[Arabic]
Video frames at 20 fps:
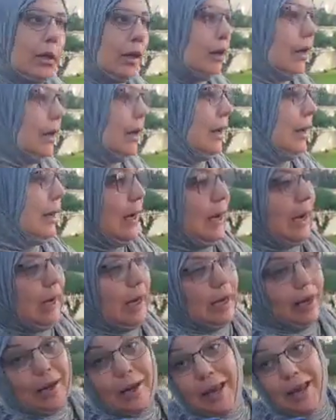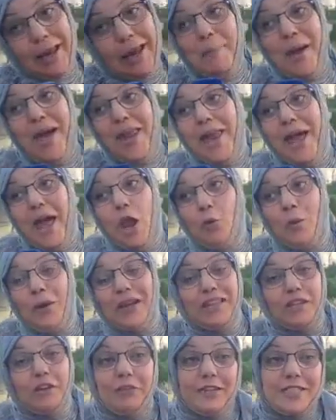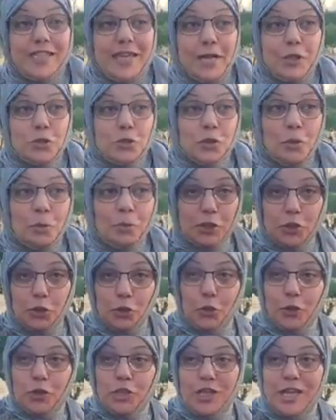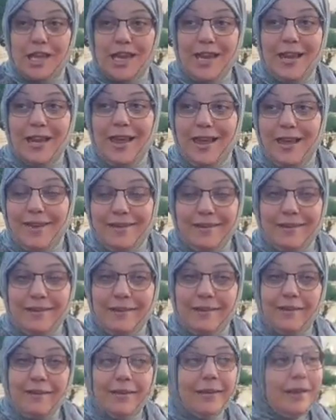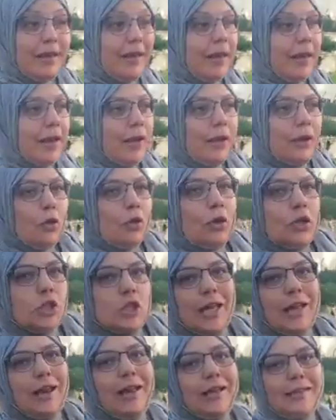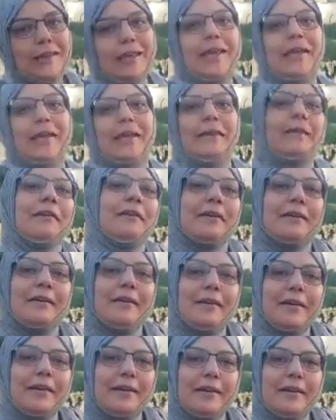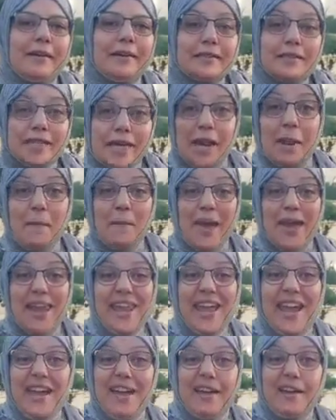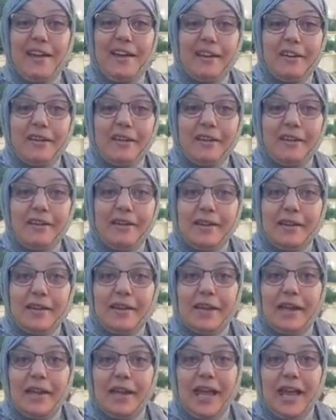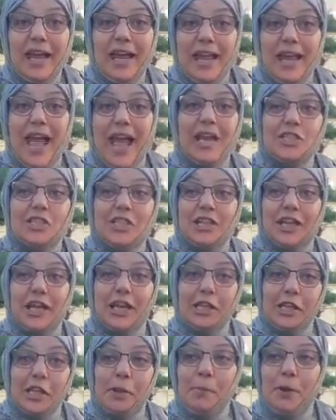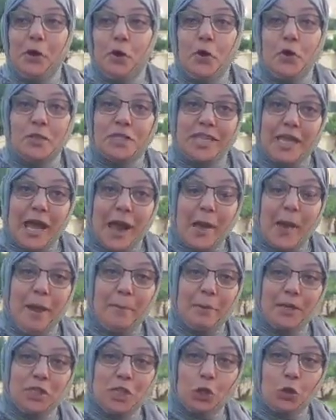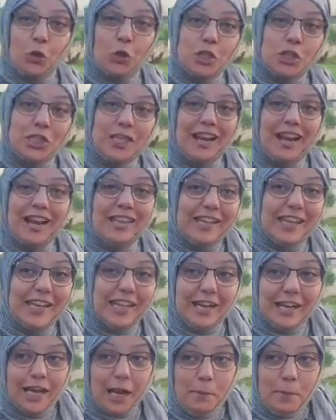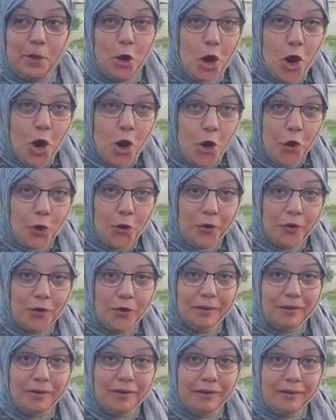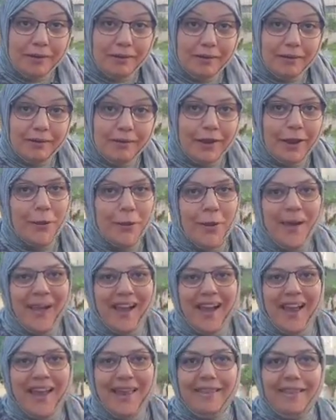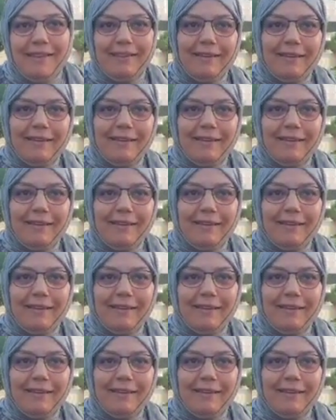آه لا منع الوظيفه تاعته باش يخرج الاعلان يخرج ديال لا دي ان تا هي مانعاه علاش غادي يمنعوه تا باش يخرج ديال لا دي ان غيمنعوه لا يعقل